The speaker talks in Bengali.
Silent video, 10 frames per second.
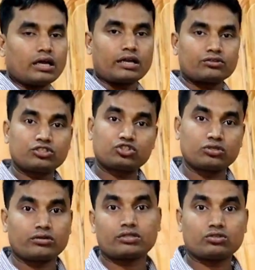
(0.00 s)
আর যদি
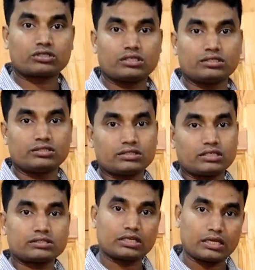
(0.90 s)
চওড়া তক্তা নিতে
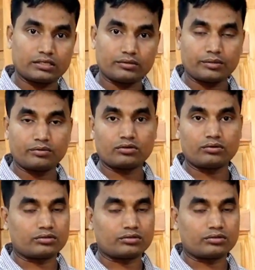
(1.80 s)
চান শাড়ি এবং